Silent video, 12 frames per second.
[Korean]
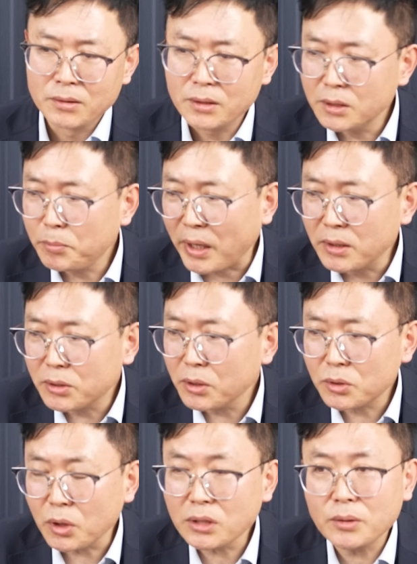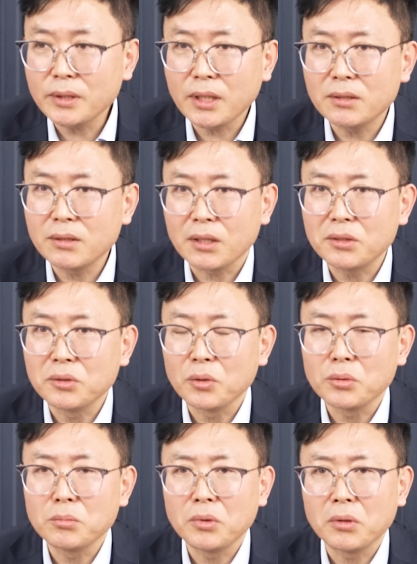이 벤처 작은 회사들 같은
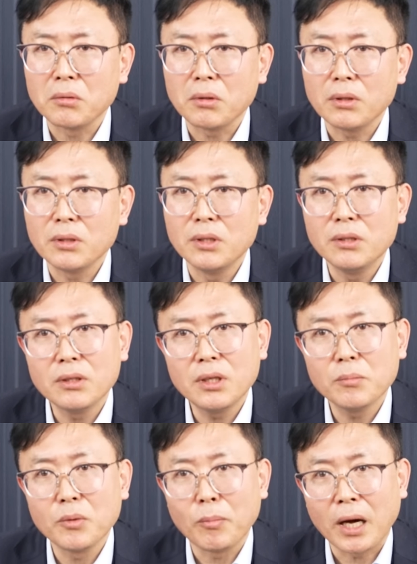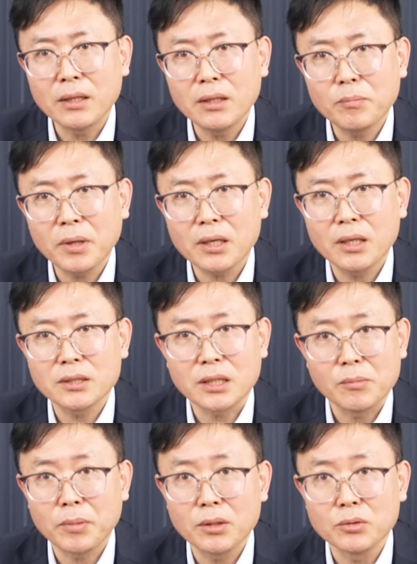경우는 뭐 1년에 뭐 10,000대 팔아야
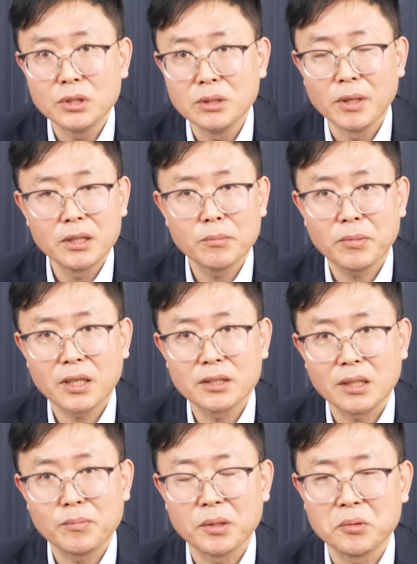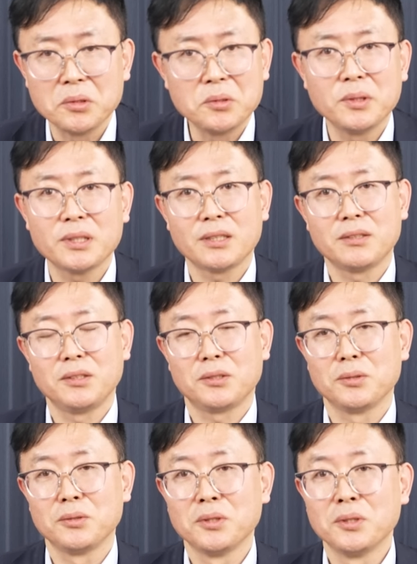잘 팔고 20,000대 팔아야 잘 팔고, 이런
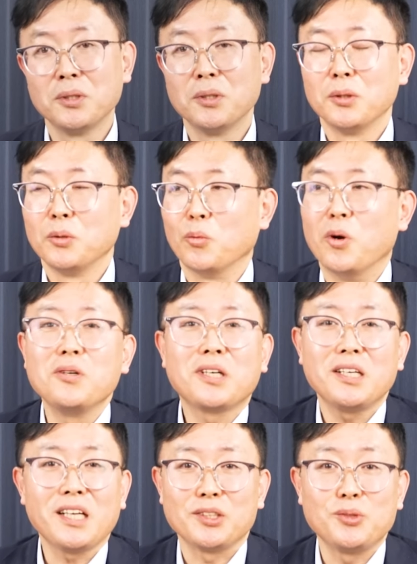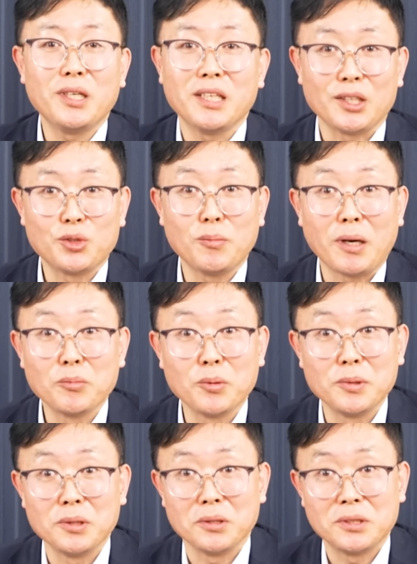회사들에선 원가를 낮출래야 낮출
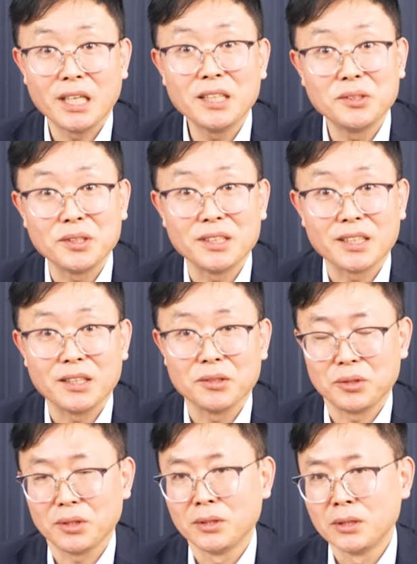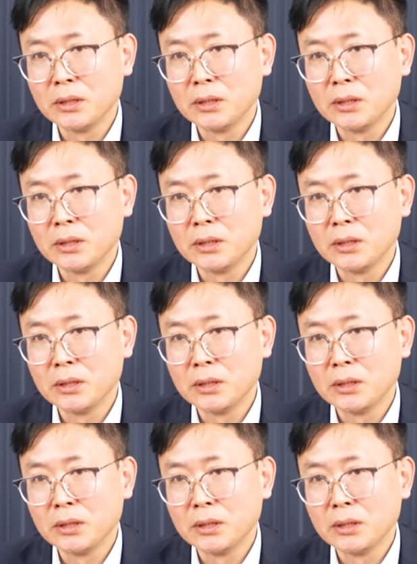방법이 제한적이잖아요. 그죠?